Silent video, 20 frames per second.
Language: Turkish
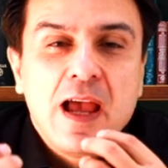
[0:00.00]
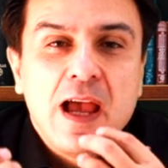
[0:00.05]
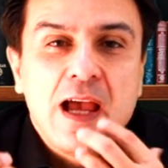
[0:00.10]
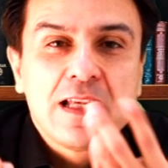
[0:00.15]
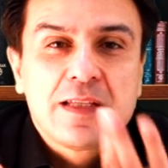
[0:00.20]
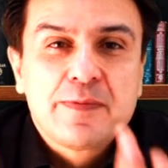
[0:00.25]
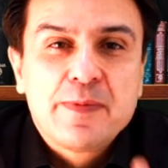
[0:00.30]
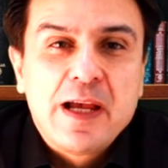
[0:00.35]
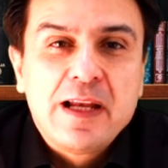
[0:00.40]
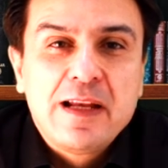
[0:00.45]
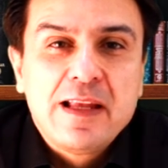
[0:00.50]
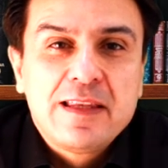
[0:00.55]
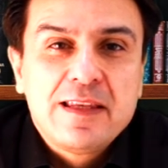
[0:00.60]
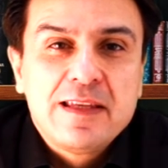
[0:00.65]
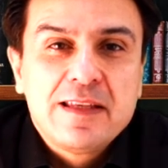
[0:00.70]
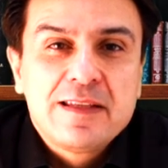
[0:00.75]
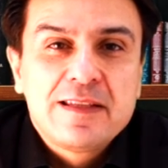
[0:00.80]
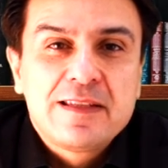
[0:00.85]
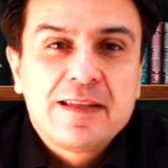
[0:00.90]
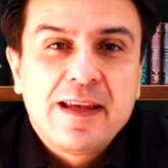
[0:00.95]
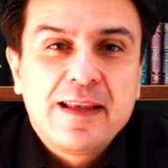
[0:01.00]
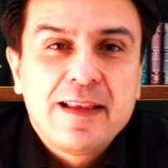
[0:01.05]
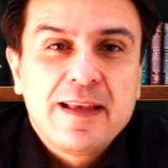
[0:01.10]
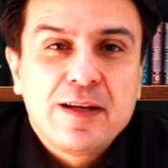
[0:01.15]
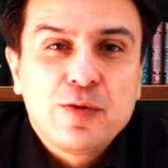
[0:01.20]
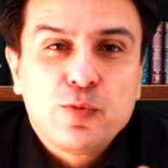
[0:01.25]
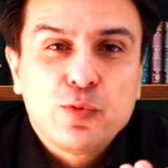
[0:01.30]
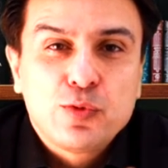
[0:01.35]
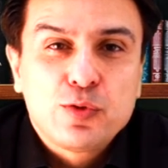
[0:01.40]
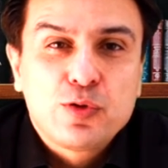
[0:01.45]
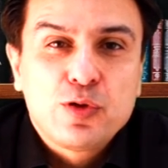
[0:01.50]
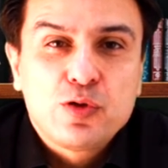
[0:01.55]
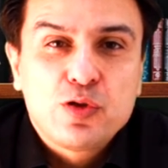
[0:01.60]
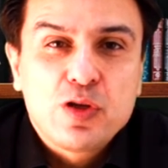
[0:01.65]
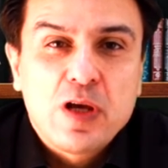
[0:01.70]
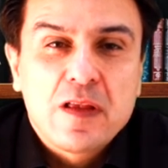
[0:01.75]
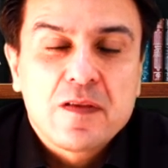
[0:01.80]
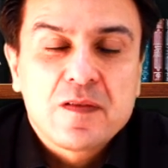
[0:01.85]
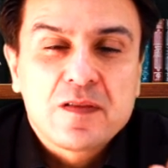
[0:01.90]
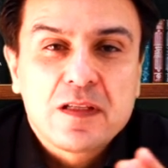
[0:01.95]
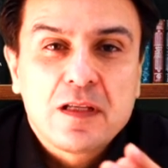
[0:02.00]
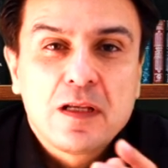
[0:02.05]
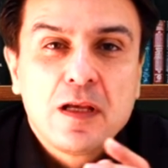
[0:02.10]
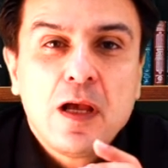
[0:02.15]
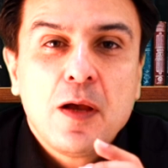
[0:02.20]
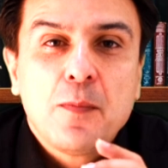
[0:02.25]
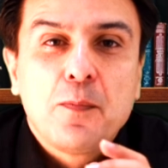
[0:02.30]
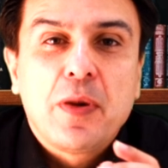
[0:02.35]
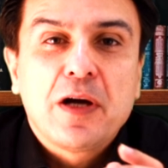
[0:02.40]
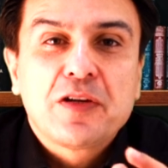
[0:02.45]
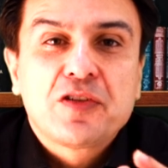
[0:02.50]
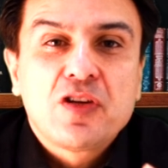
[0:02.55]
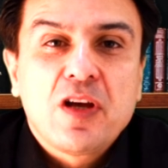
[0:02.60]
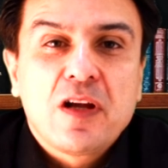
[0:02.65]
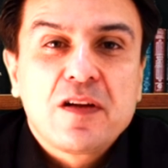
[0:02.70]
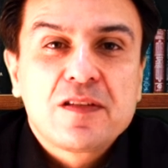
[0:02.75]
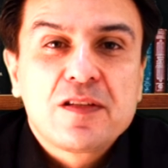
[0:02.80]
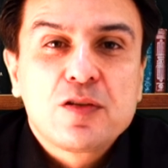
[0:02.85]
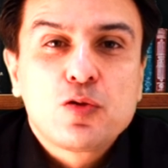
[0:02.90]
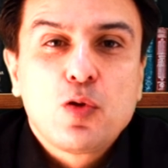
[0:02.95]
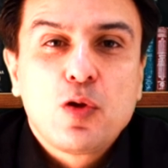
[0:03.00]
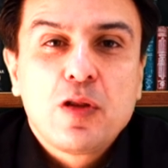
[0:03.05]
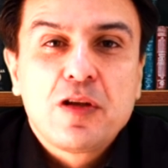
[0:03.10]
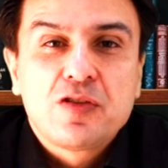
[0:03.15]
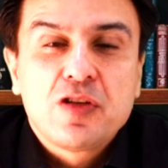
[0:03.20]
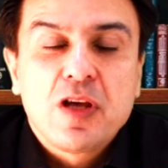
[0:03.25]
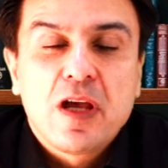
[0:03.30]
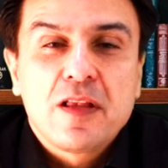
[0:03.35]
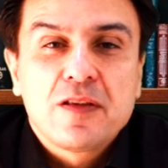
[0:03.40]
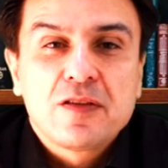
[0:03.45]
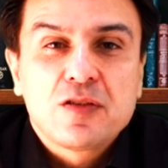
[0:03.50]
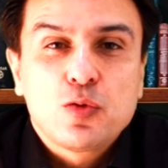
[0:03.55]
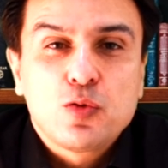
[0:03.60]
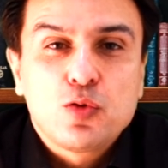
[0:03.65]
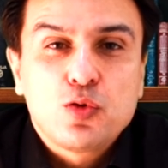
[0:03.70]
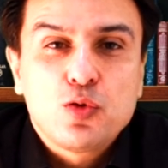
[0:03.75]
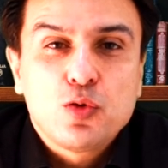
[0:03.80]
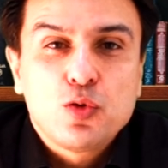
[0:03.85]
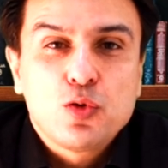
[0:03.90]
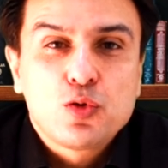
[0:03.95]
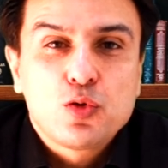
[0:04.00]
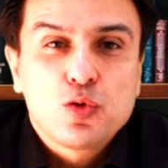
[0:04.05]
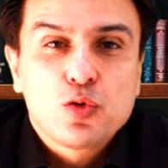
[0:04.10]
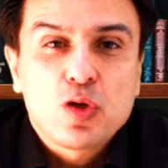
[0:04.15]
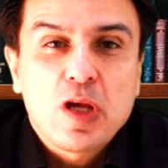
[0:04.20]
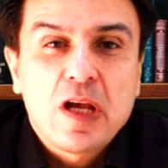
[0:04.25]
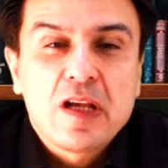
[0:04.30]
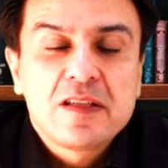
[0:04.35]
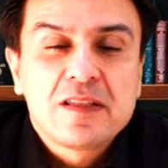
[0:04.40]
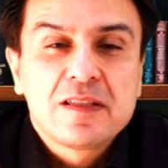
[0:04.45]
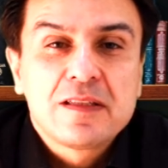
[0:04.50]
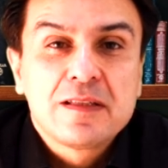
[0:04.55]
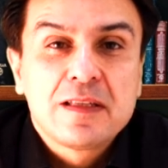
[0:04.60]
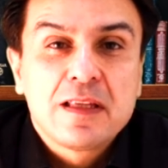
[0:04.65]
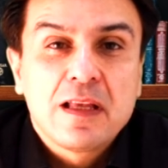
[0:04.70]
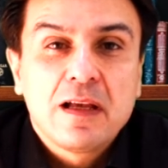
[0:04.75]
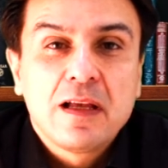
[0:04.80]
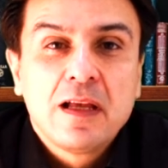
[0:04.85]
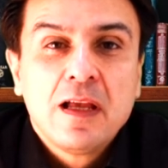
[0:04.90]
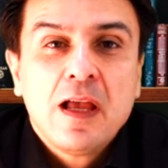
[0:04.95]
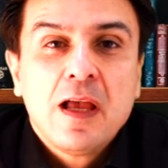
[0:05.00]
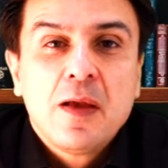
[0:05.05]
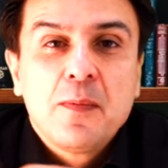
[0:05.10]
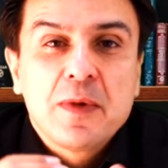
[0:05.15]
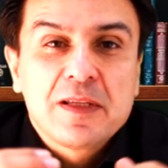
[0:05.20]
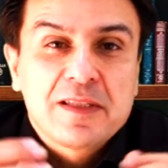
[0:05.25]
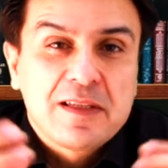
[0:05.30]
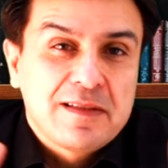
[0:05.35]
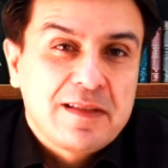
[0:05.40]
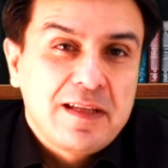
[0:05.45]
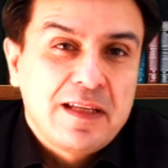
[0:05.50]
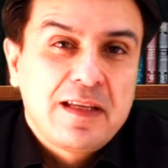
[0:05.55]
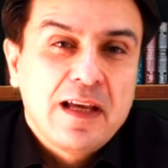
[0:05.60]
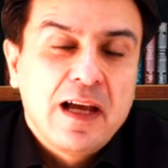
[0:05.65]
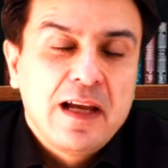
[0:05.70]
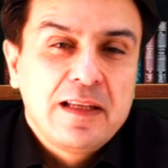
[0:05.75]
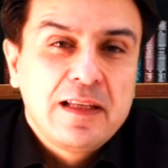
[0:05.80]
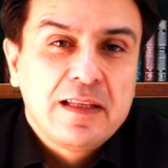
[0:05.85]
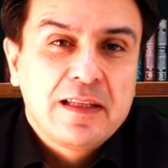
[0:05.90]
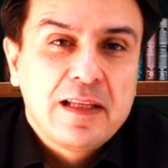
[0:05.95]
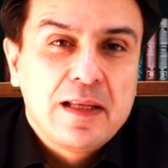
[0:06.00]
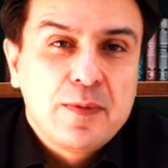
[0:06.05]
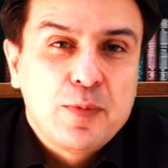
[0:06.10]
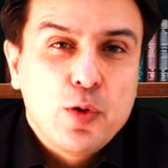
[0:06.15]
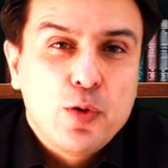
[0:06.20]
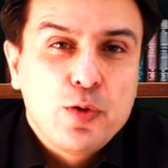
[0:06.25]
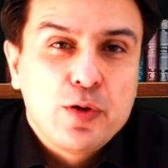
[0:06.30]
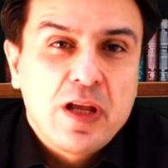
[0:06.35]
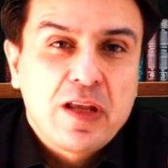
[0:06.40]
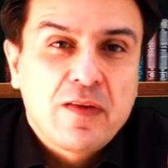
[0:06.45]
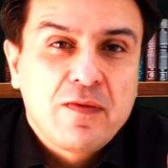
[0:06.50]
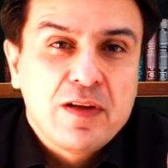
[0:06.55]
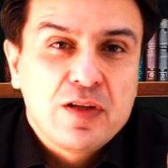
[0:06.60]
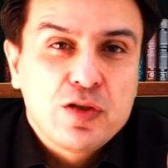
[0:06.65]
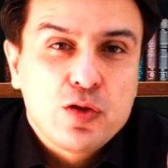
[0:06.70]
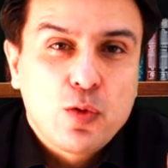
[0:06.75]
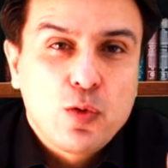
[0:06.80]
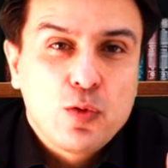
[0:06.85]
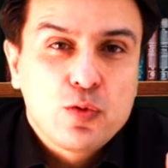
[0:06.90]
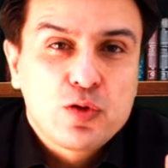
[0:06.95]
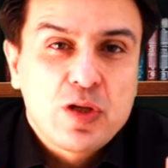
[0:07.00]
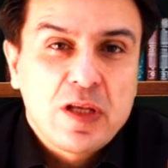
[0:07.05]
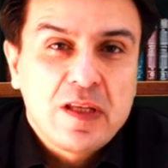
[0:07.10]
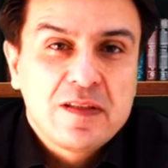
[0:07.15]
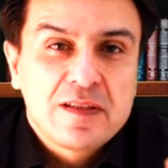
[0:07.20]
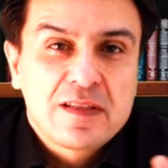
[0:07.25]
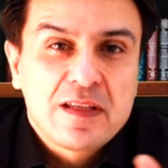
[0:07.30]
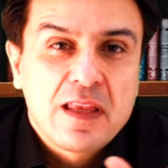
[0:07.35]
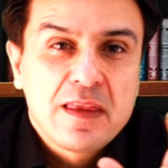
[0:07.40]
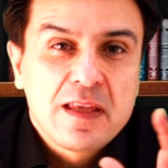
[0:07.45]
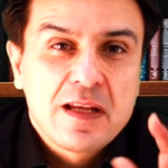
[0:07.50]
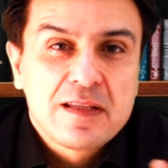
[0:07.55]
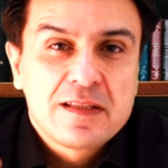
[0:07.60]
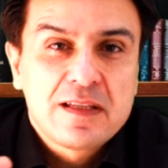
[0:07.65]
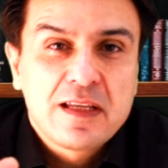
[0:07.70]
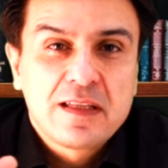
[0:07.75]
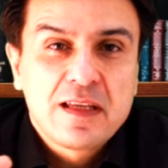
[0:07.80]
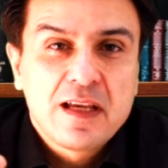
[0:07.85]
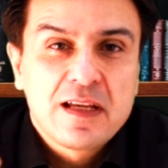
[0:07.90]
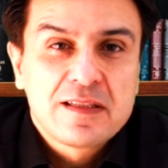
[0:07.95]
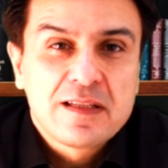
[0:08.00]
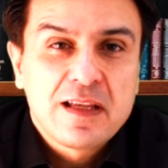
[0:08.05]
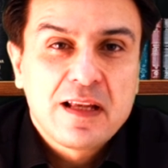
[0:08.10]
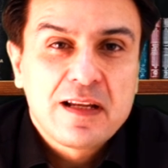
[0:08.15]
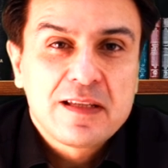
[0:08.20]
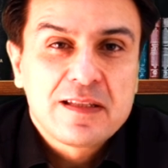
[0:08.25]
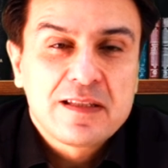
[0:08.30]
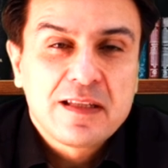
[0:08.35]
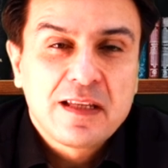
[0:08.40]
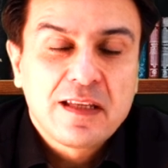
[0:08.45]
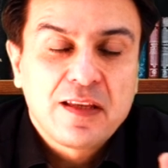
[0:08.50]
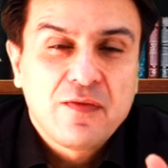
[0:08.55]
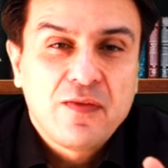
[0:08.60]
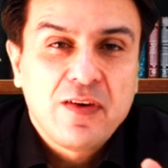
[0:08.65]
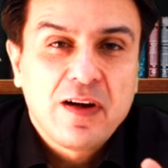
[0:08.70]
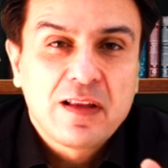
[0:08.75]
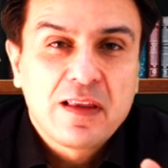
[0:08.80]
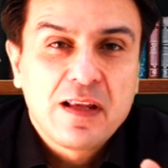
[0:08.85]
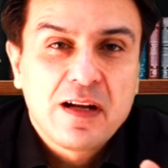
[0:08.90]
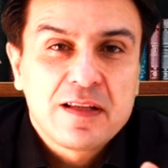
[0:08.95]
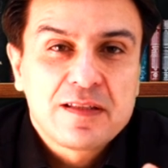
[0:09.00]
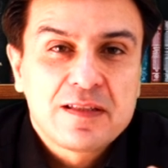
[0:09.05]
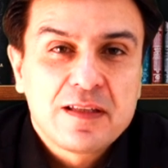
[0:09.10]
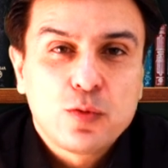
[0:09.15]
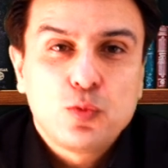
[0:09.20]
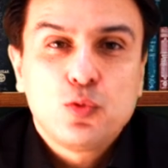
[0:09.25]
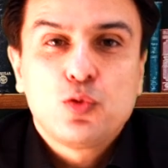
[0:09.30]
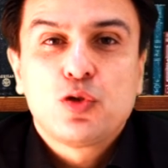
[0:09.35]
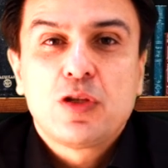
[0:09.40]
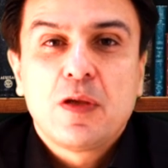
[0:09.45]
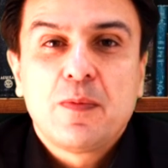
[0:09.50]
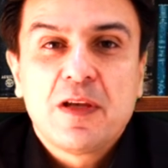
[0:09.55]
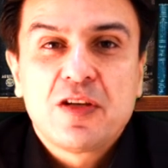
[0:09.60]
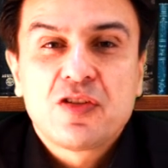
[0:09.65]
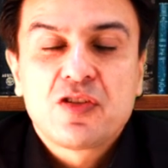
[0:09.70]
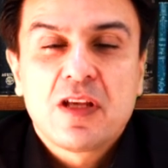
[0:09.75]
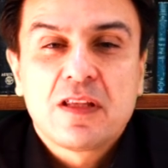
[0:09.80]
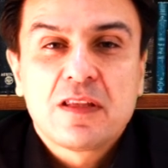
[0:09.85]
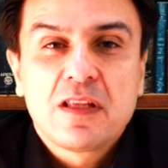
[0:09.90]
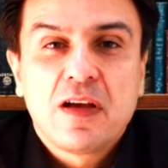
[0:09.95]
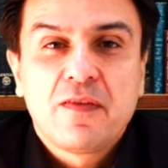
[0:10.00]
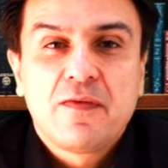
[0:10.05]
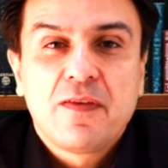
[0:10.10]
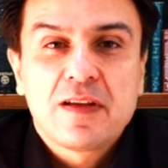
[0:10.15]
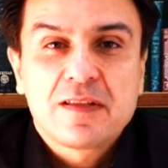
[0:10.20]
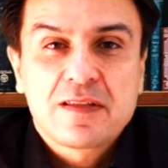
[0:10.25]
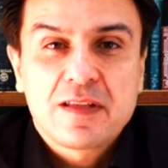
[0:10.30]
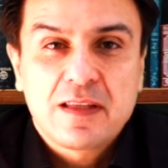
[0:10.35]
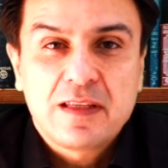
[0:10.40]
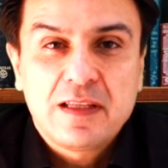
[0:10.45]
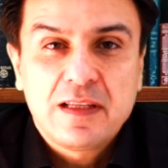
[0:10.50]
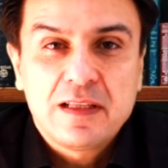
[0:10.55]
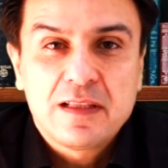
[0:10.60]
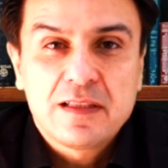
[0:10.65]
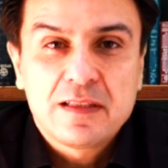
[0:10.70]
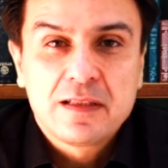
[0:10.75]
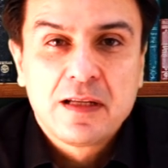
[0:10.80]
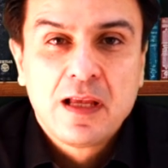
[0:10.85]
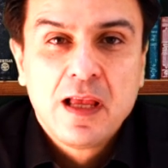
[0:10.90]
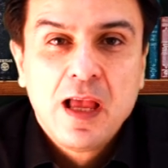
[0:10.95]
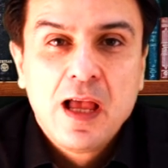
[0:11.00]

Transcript: ezberlediğiniz şeyleri unutacağınızı, başarısız olacağınızı düşünüyorsunuz. Aslında mesela zeka ile ilgili bir örnek verecek olursa insanların zekası arasında arasındaki farklar aslında %5'ten daha fazla değildir.